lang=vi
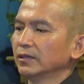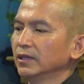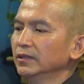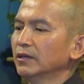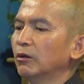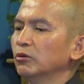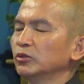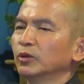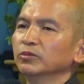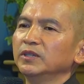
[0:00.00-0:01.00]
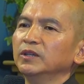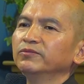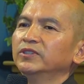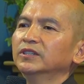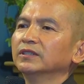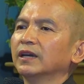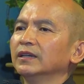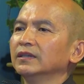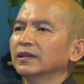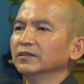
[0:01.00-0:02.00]
đứng đầu trong cái địa phương
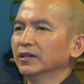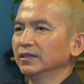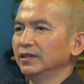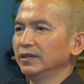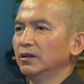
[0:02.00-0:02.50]
này ở thời kỳ